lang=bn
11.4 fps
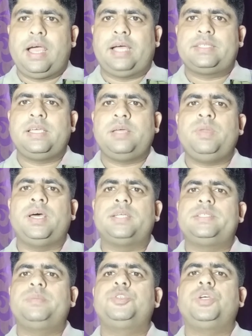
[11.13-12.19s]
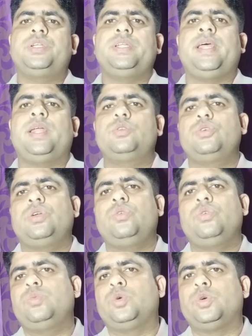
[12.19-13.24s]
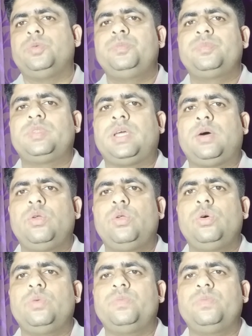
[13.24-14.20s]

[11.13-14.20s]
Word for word: আজকে আমরা যে বিষয়টি নিয়ে আলোচনা করব তা হল